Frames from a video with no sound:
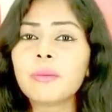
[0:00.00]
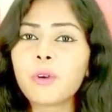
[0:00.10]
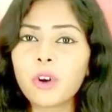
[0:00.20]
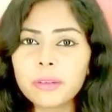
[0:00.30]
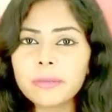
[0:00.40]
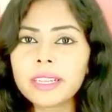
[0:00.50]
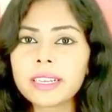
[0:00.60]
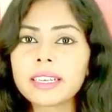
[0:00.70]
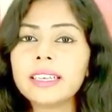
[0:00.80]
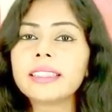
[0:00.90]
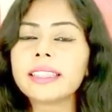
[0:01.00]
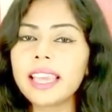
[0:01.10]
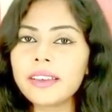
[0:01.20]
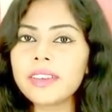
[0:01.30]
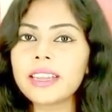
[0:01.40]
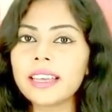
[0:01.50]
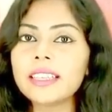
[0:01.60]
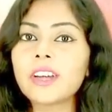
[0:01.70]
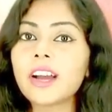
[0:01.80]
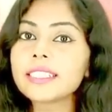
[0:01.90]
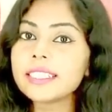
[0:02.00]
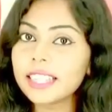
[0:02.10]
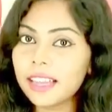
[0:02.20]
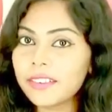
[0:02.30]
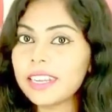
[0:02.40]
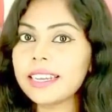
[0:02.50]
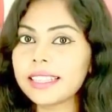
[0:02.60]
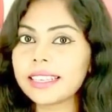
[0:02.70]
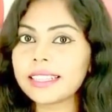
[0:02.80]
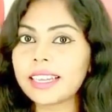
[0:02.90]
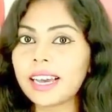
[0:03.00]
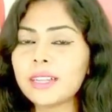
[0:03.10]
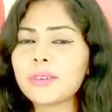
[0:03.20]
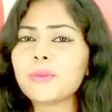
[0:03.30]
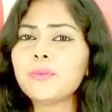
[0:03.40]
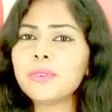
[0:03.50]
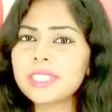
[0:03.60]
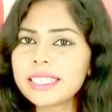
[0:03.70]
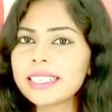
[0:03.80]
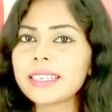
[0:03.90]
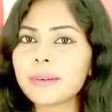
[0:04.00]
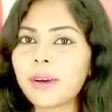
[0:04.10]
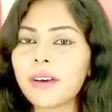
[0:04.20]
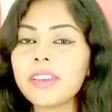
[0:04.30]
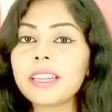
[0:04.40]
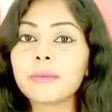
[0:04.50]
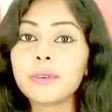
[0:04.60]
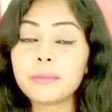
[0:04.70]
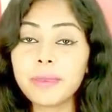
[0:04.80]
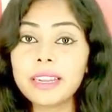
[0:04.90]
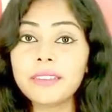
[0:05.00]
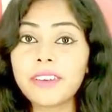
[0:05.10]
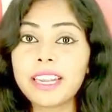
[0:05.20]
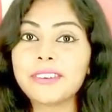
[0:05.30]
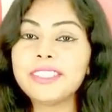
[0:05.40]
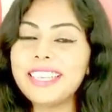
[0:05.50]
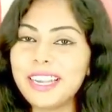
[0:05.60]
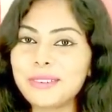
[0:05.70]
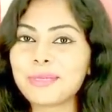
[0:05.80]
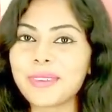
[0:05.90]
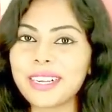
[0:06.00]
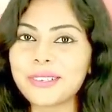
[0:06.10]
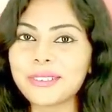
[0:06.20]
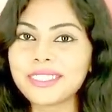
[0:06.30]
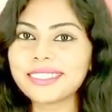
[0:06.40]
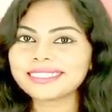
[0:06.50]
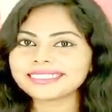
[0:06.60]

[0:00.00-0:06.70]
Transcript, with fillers: நம்ம உடம்புல இருக்க தேவையில்லாத டாக்ஸின்ஸ் எல்லாம் வெளியேற்றுறதுனால ரொம்ப சீக்கிரமாகவே நம்மளோட பெல்லி ஃபேட்டை வந்து ரெடியூஸ் பண்ணிடும்